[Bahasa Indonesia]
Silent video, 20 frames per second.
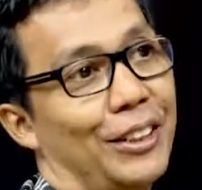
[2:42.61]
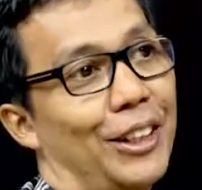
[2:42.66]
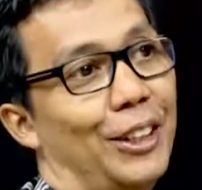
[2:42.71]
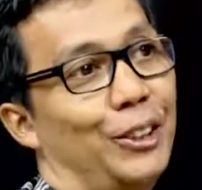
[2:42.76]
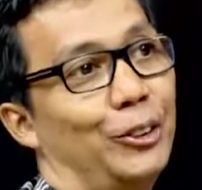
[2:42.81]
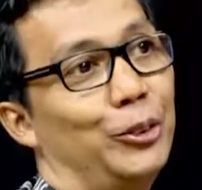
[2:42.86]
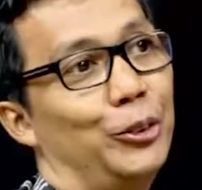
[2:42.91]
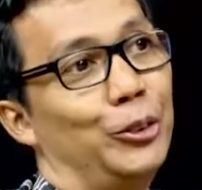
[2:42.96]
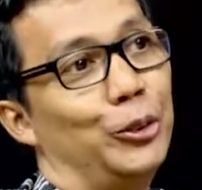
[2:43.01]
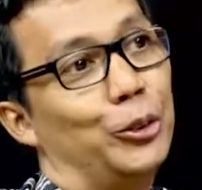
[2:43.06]
ya
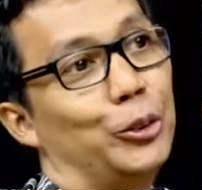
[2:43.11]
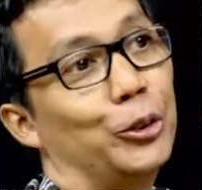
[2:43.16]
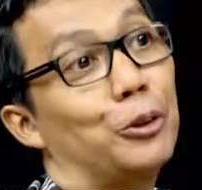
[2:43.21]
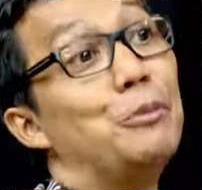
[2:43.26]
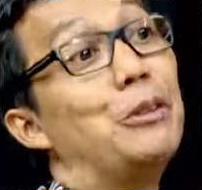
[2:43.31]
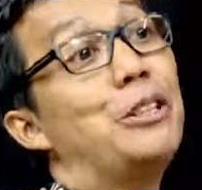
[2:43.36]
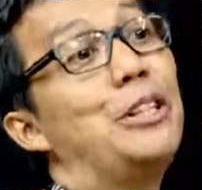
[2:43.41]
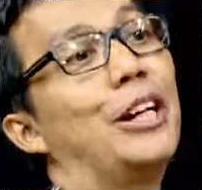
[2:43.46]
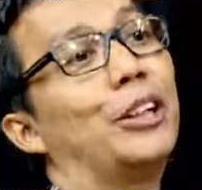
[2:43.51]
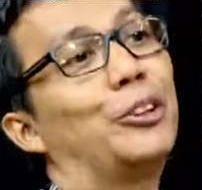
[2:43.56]
untuk
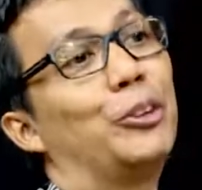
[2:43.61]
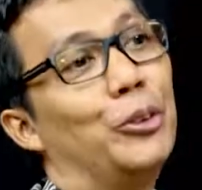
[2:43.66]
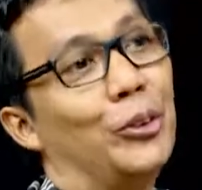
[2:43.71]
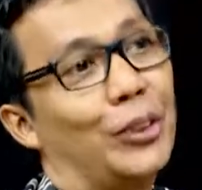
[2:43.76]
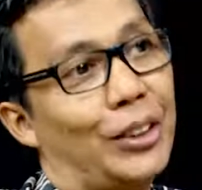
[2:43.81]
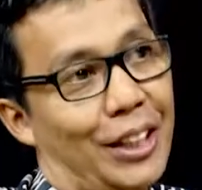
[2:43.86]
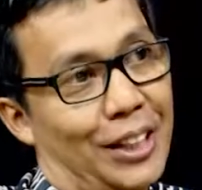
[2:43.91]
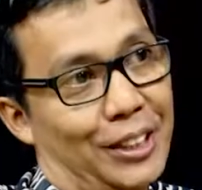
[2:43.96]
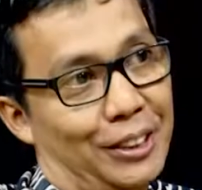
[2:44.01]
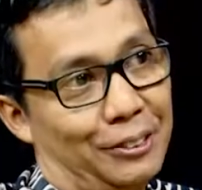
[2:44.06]

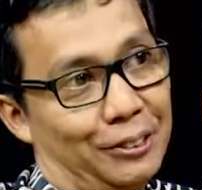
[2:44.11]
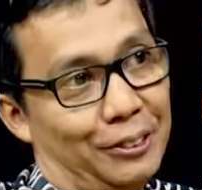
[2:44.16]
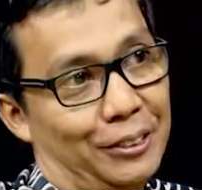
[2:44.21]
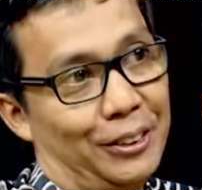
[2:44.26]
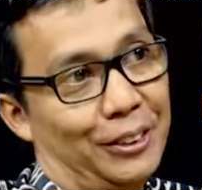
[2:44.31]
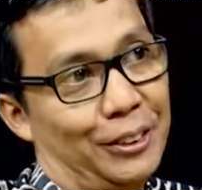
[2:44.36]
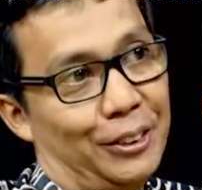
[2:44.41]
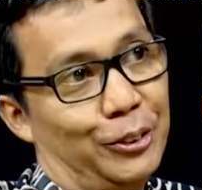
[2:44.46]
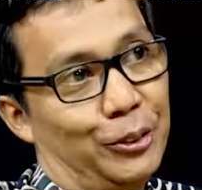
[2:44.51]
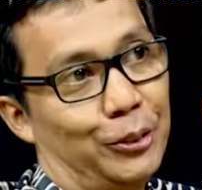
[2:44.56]
menjatuhkan
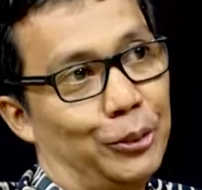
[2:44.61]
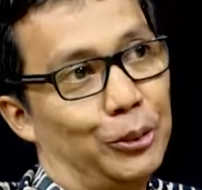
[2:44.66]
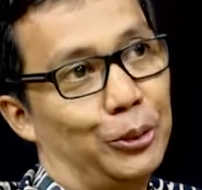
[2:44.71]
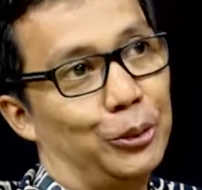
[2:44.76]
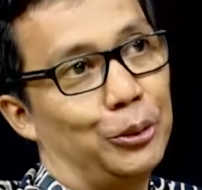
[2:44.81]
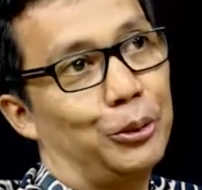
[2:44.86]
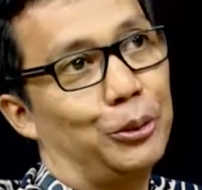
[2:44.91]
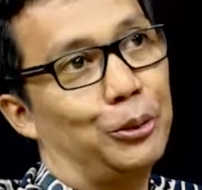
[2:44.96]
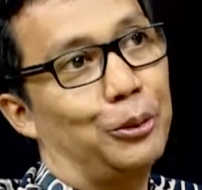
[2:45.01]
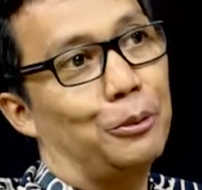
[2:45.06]

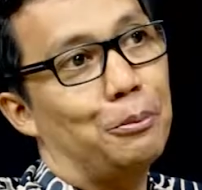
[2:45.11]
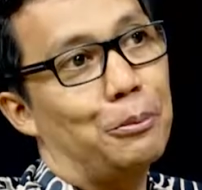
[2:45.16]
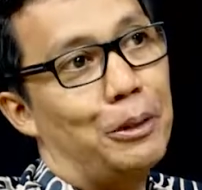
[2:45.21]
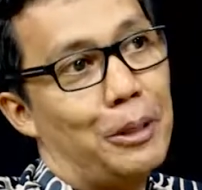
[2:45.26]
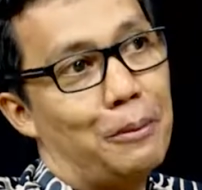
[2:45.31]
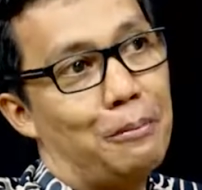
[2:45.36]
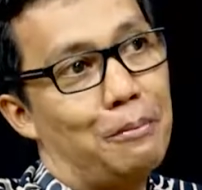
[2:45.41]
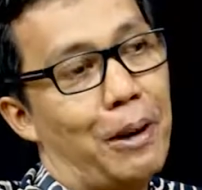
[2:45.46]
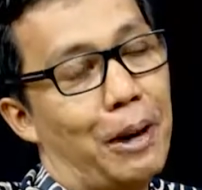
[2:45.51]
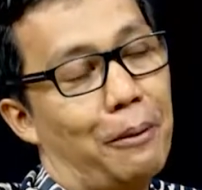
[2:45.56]
untuk
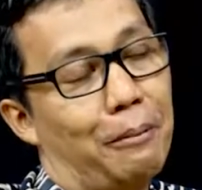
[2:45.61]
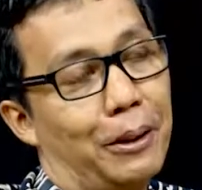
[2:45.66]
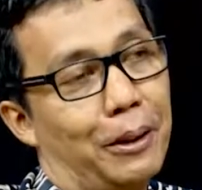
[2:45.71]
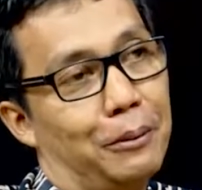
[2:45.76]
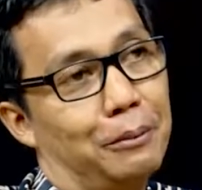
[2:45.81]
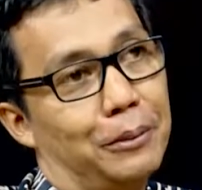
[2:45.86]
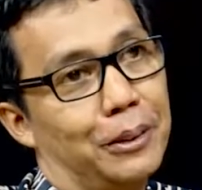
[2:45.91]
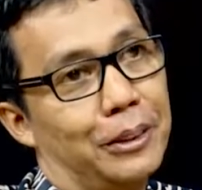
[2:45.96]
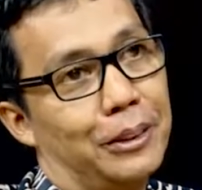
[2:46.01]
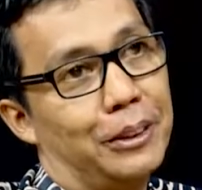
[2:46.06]
menyeb, apa,
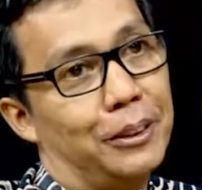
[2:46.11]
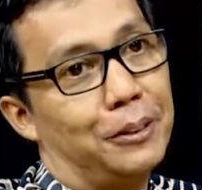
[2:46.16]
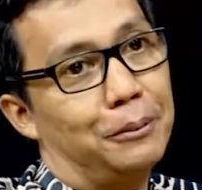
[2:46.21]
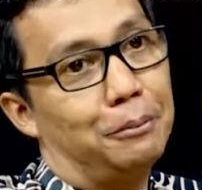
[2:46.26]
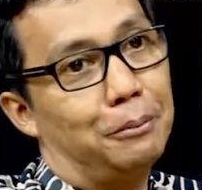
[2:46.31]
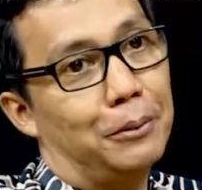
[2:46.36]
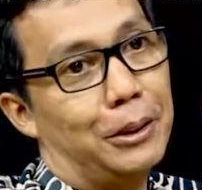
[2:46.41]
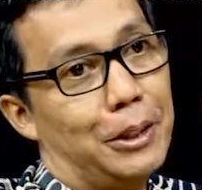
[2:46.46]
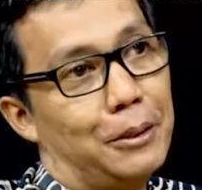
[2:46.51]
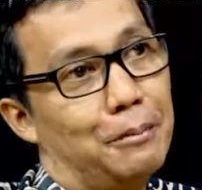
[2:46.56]
me,
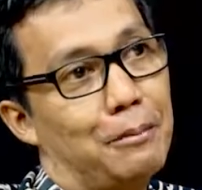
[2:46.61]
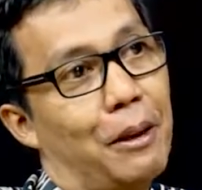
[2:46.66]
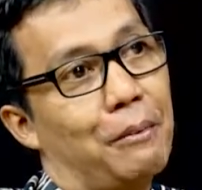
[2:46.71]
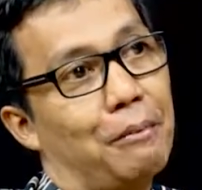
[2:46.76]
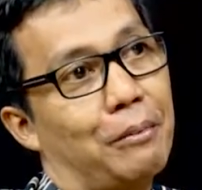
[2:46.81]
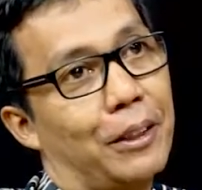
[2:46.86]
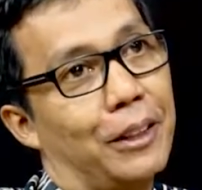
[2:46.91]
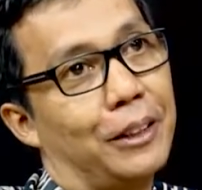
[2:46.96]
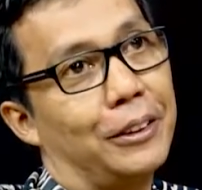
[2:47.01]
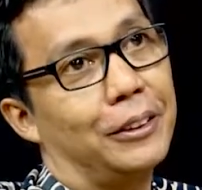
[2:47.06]

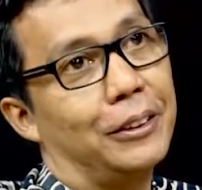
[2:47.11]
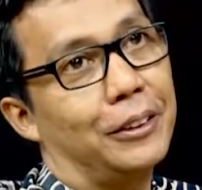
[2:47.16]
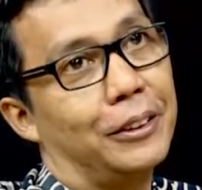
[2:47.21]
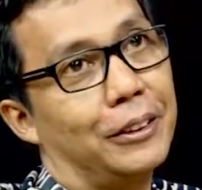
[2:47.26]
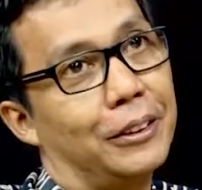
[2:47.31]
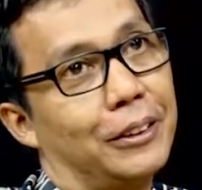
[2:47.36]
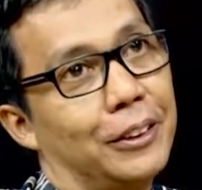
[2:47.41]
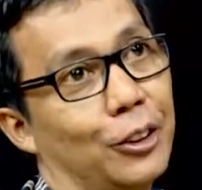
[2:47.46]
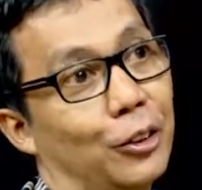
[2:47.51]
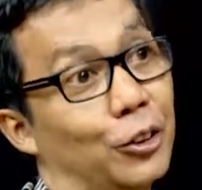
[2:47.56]
menyebabkan
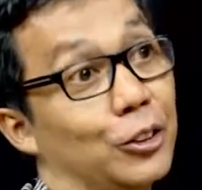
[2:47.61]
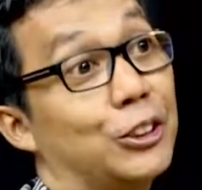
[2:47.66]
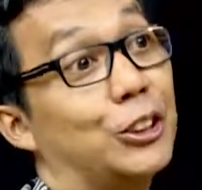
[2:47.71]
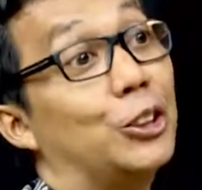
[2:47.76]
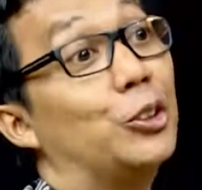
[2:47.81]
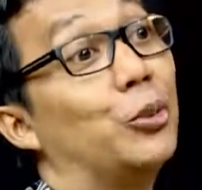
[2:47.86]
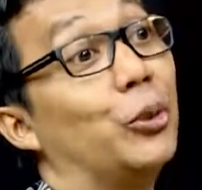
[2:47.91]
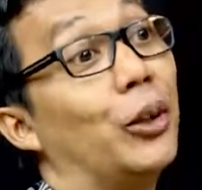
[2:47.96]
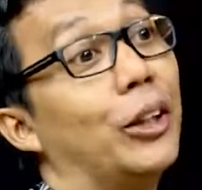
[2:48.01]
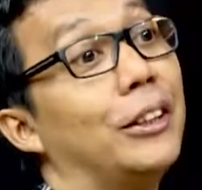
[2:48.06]
uh,
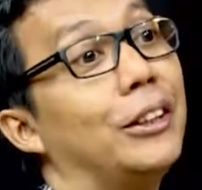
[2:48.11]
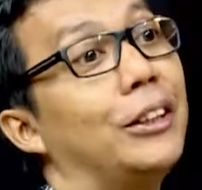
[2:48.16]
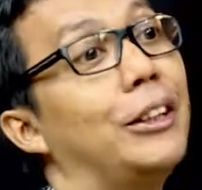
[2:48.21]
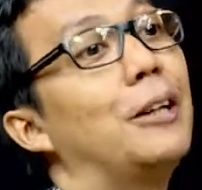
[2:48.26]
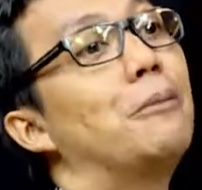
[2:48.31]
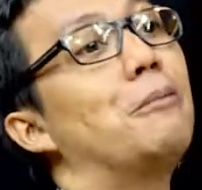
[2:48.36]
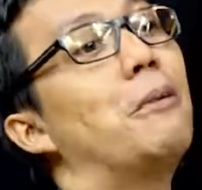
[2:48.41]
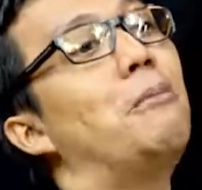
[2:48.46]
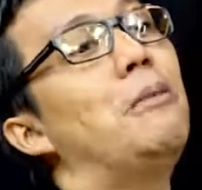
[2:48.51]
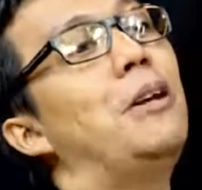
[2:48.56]
konstituen
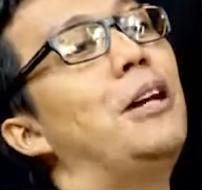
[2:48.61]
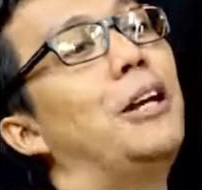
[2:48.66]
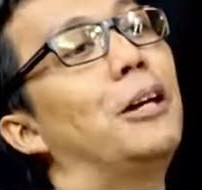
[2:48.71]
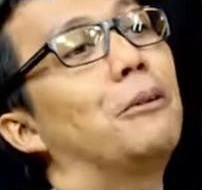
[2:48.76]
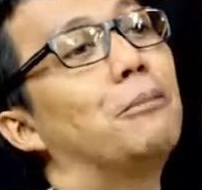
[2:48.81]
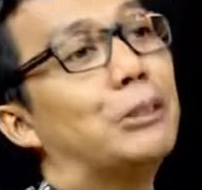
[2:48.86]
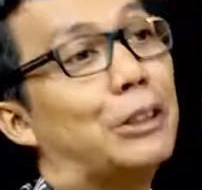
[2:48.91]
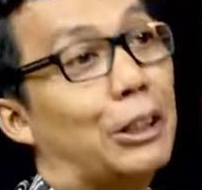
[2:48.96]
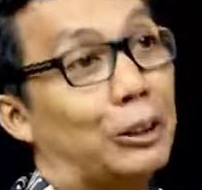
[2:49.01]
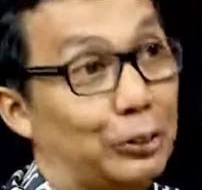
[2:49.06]
tidak memilih yang
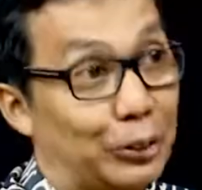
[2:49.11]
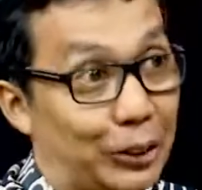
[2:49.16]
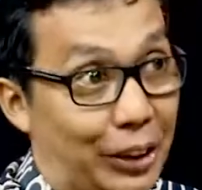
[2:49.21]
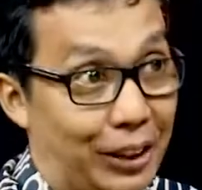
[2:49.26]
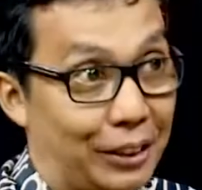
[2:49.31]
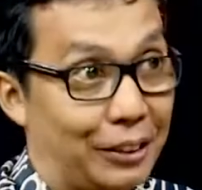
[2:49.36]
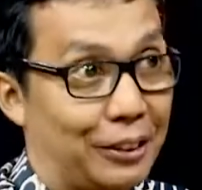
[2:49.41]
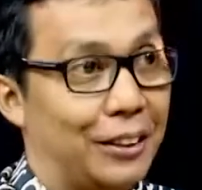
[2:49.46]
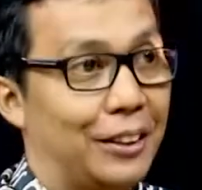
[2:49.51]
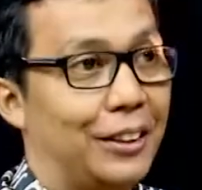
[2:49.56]

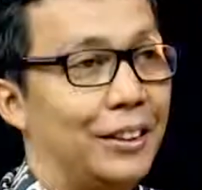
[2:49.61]
bersangkutan hmm.